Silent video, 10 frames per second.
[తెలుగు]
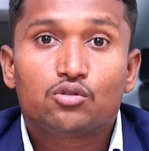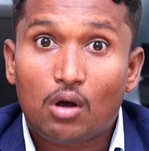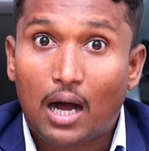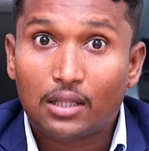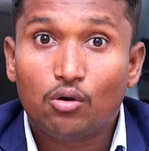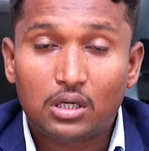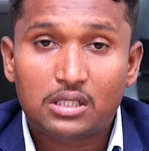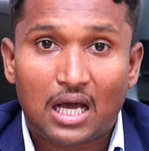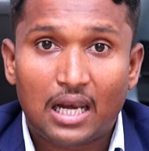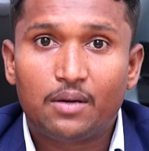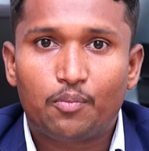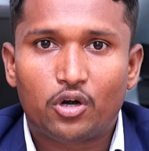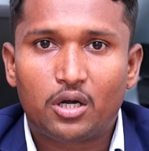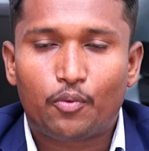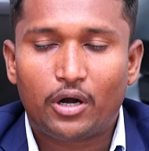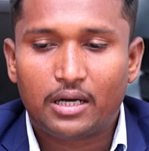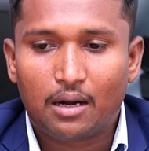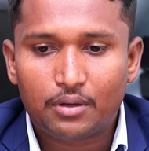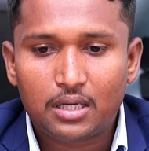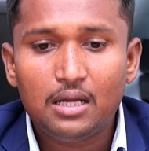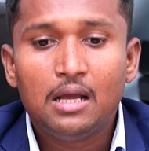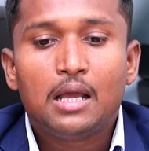సో అదొకటి చాలా ఇంపార్టెంట్ పాయింట్ కాబట్టి